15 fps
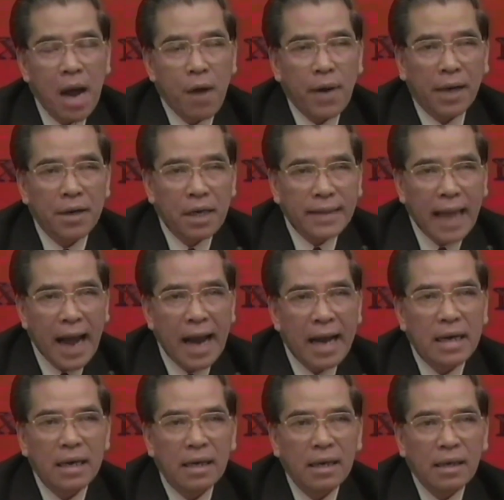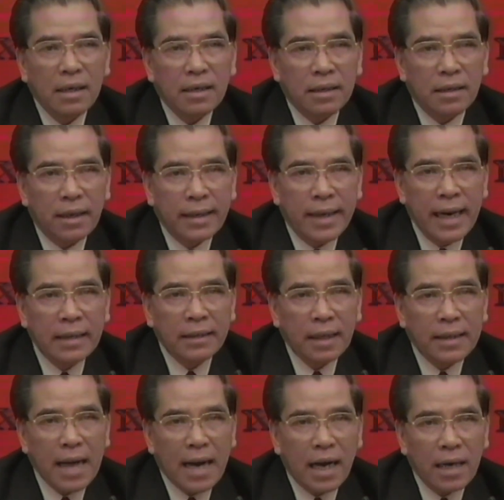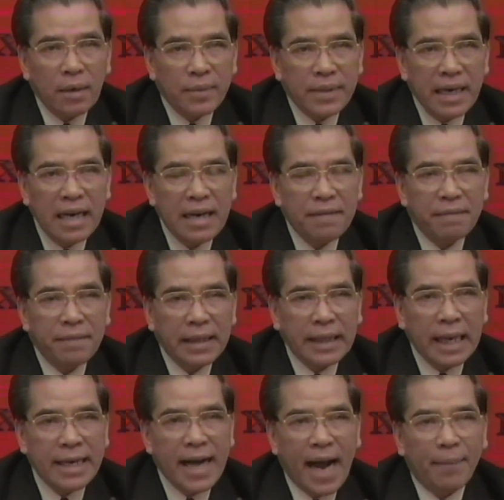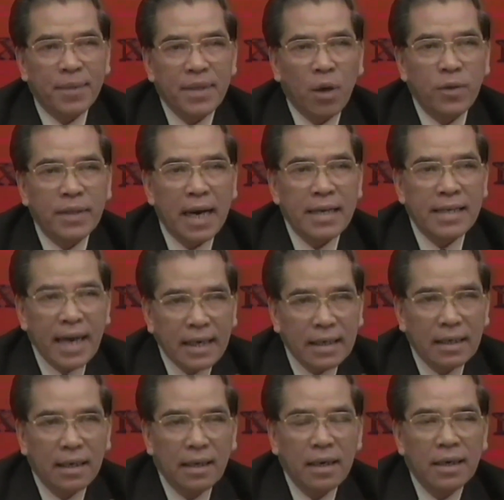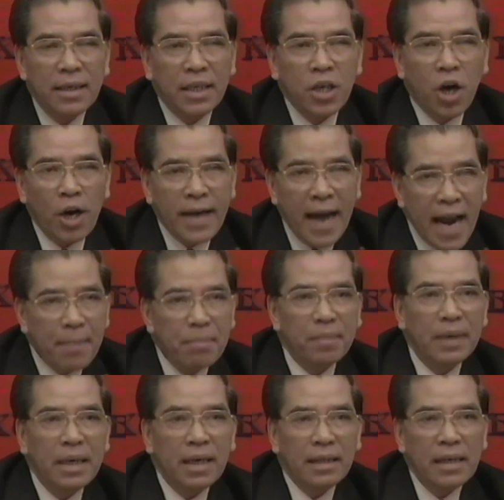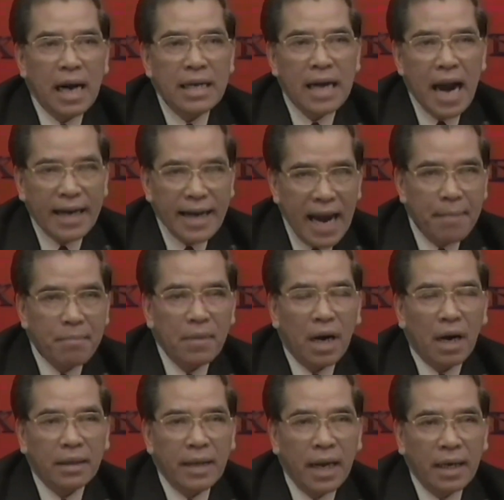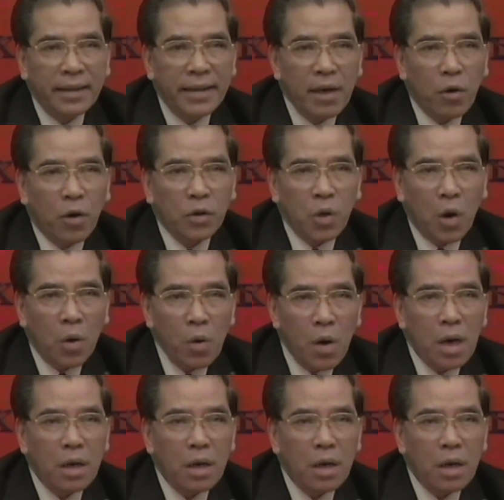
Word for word: đồng bào cả nước ta gửi đến tất cả các đồng chí với tình cảm sâu sắc nhất những con em đang ngày đêm ở tiền tiêu của Tổ